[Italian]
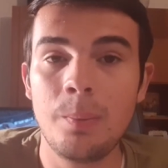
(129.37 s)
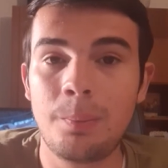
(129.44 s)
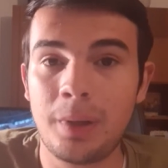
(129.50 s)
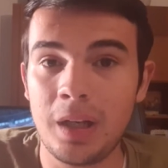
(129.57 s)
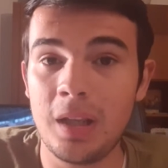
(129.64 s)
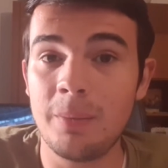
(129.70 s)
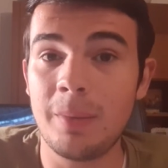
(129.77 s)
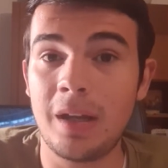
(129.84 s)

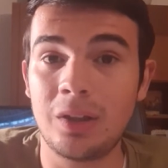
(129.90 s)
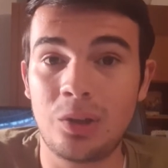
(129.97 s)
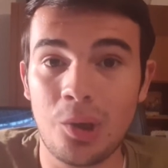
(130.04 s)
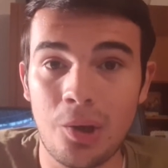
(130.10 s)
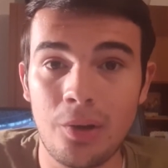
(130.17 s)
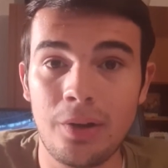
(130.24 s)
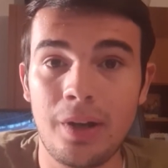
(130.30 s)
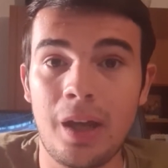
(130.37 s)
Prima
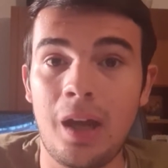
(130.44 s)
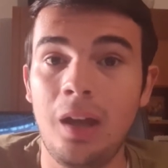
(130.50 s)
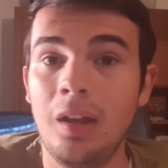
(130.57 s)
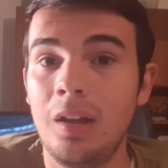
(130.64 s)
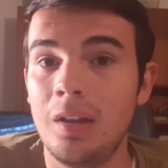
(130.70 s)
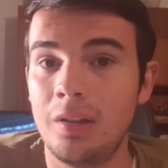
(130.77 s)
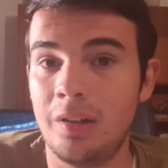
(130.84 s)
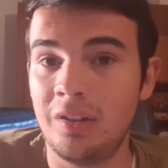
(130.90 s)
donna
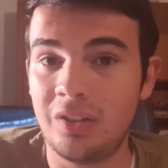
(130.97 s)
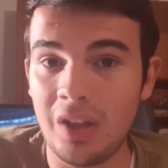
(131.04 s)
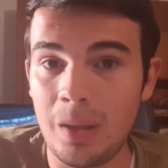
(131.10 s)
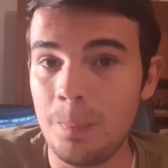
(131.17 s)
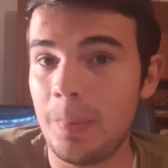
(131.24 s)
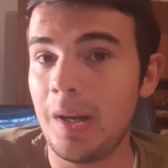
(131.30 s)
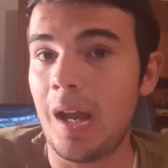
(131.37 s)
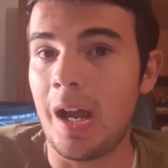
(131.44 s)
di
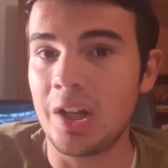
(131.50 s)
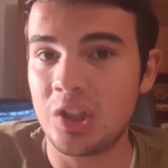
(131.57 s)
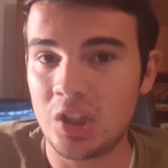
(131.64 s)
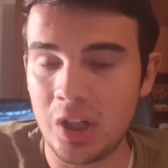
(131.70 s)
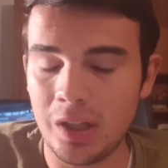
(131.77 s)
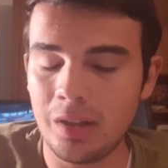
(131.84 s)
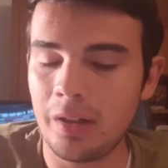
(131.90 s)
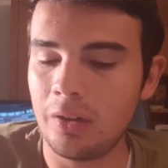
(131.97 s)
sempre a
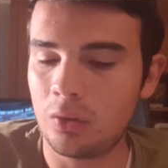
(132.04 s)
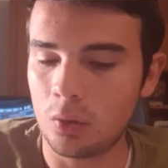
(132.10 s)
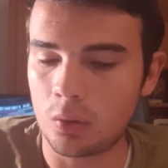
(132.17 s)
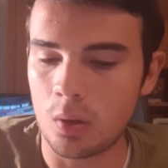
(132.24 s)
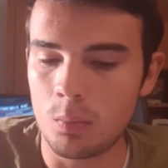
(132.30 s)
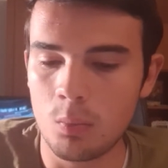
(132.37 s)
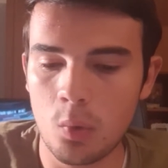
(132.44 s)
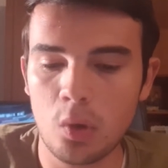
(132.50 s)
scendere
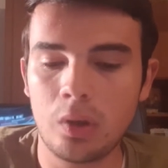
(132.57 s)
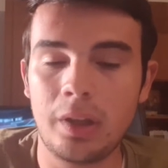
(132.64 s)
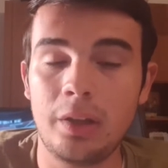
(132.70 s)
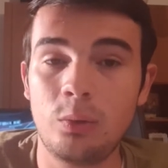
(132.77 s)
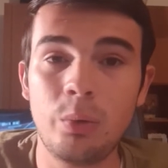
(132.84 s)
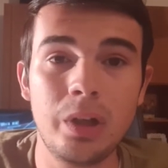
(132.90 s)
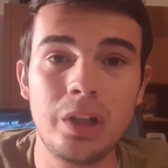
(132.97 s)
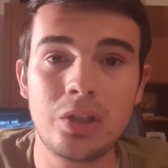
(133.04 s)
sotto il muro
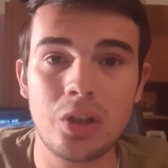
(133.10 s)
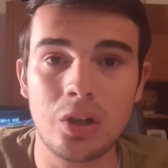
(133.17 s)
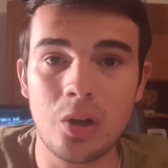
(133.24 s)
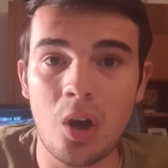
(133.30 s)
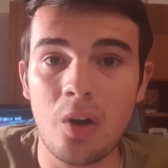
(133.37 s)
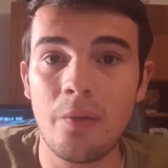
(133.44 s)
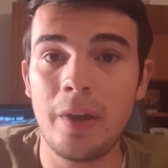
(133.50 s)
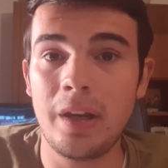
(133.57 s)
dei
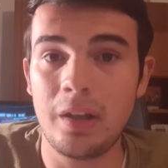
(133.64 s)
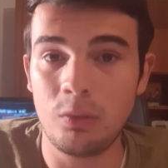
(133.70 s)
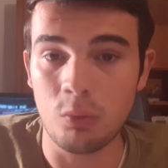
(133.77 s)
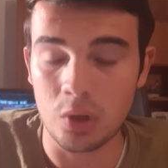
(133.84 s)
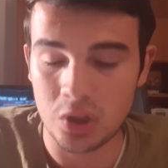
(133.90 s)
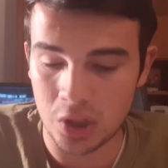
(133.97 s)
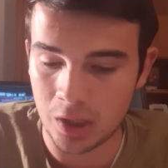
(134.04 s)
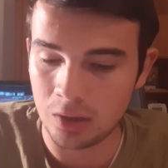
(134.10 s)
2,19 nei
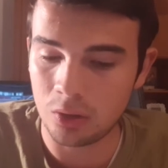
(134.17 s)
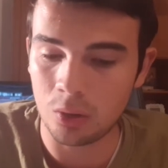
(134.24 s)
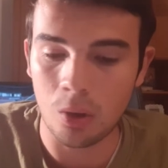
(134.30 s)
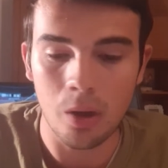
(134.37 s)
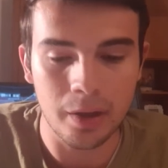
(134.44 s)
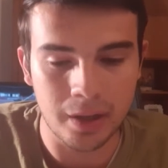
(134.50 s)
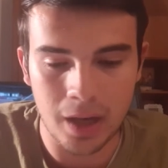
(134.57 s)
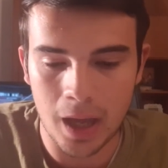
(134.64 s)

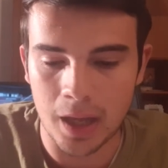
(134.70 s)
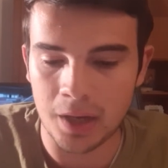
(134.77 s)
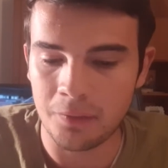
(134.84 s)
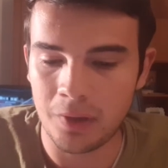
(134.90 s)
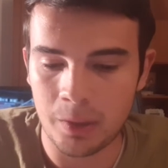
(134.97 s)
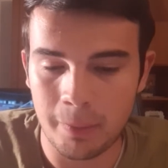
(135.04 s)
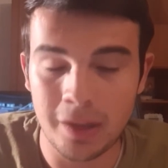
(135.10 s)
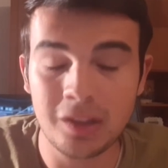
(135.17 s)
200 rana.
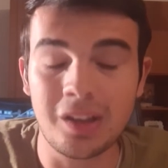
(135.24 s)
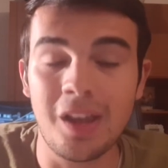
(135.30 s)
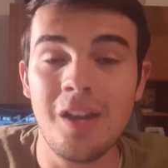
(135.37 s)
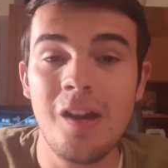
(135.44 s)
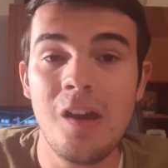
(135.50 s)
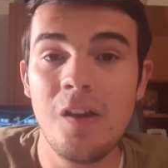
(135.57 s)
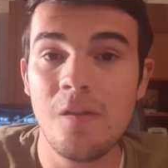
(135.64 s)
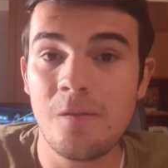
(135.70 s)

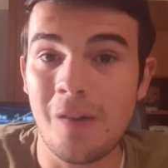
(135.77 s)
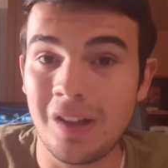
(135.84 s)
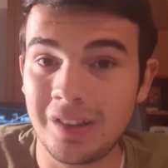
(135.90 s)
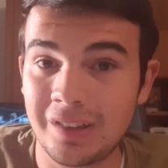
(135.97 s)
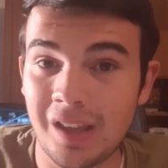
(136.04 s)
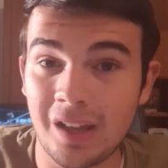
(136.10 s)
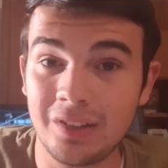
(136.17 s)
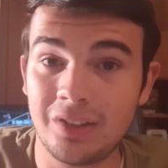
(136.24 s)
Veramente
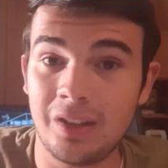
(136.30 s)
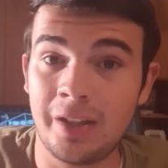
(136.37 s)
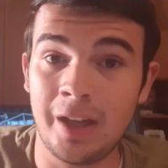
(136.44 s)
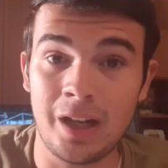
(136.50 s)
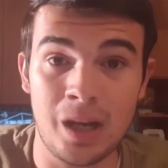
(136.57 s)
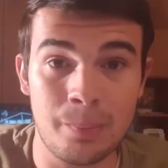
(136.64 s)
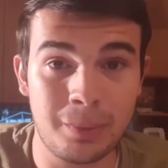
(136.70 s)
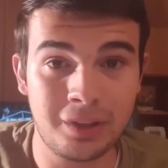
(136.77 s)

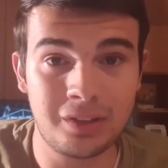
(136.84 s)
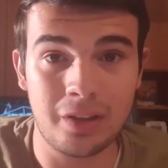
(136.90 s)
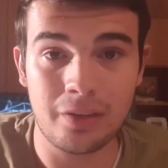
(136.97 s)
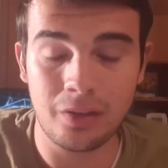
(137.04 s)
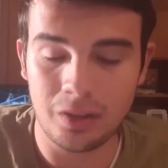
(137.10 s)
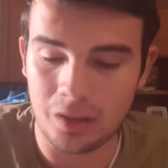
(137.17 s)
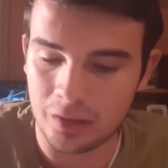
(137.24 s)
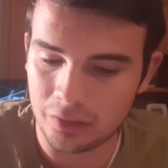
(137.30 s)
fantastica la
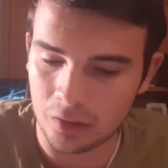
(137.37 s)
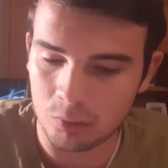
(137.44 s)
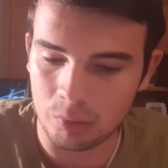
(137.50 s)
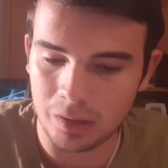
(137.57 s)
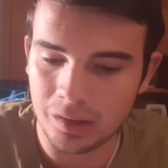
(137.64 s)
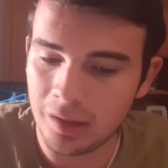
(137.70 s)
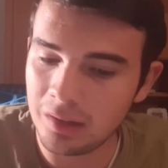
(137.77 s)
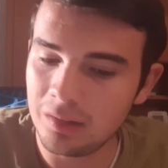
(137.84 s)
prestazione della
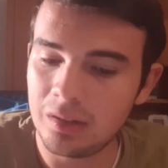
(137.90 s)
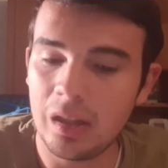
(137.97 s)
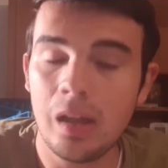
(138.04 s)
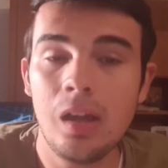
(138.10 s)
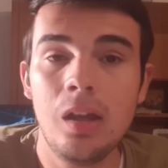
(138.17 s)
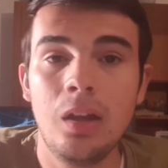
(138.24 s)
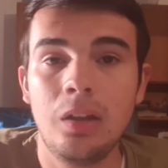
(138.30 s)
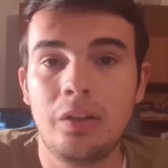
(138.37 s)

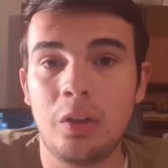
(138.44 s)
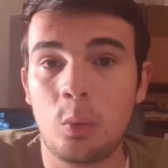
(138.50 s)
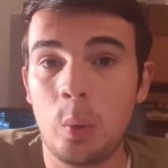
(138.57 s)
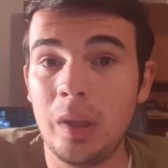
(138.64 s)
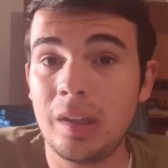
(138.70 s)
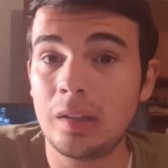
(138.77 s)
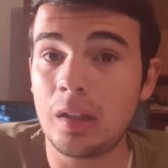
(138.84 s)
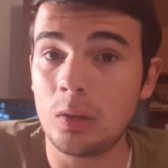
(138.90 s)
statunitense,
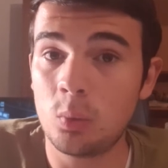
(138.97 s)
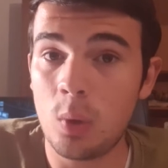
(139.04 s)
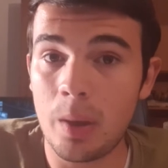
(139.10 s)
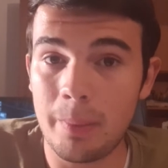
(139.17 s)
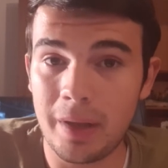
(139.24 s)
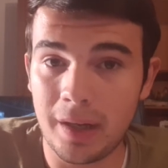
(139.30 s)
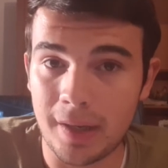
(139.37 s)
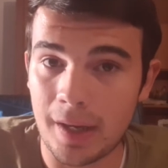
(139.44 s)
seguita da due
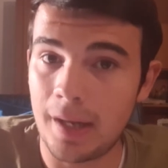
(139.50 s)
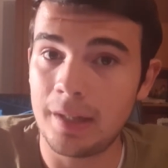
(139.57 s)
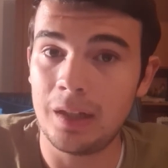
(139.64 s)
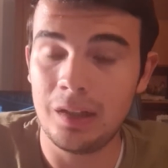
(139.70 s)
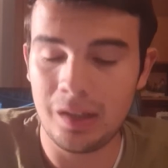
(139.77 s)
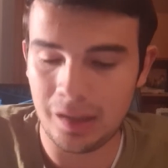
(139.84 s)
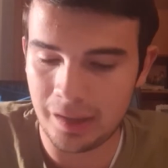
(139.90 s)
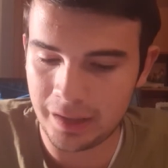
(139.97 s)

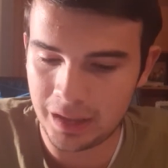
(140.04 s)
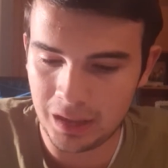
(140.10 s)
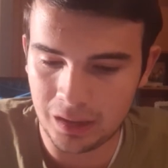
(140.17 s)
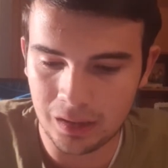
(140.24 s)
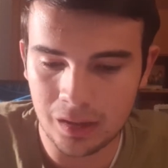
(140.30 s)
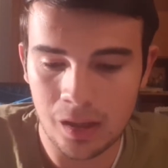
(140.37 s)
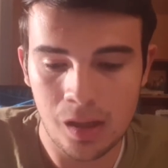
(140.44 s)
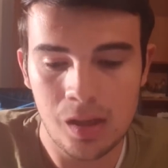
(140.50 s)
americane, Lily
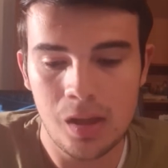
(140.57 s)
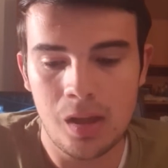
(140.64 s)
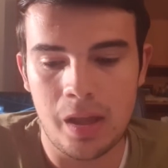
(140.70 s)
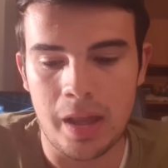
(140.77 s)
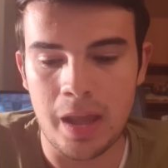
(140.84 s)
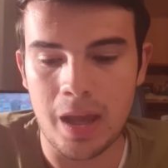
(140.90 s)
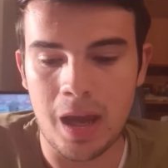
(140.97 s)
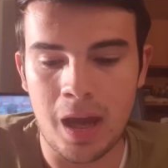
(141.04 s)
King
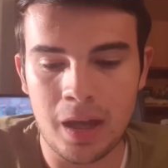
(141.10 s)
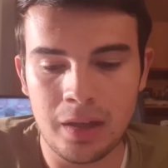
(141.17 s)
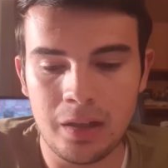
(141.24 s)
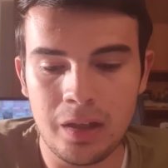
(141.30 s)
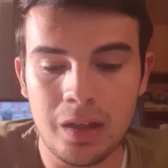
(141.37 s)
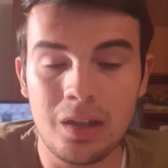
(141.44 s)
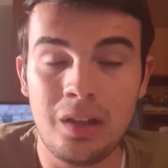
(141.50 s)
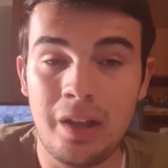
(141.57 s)
e
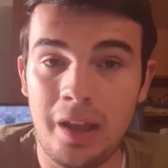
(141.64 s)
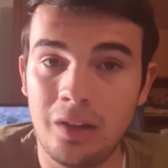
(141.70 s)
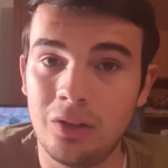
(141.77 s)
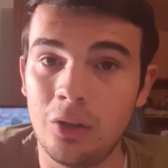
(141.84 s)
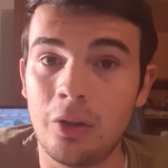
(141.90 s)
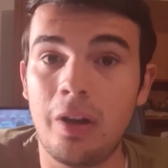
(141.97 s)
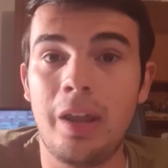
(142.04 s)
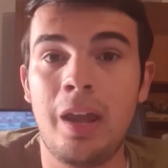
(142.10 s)
Annie
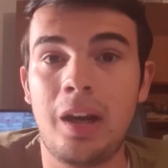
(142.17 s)
Lesor.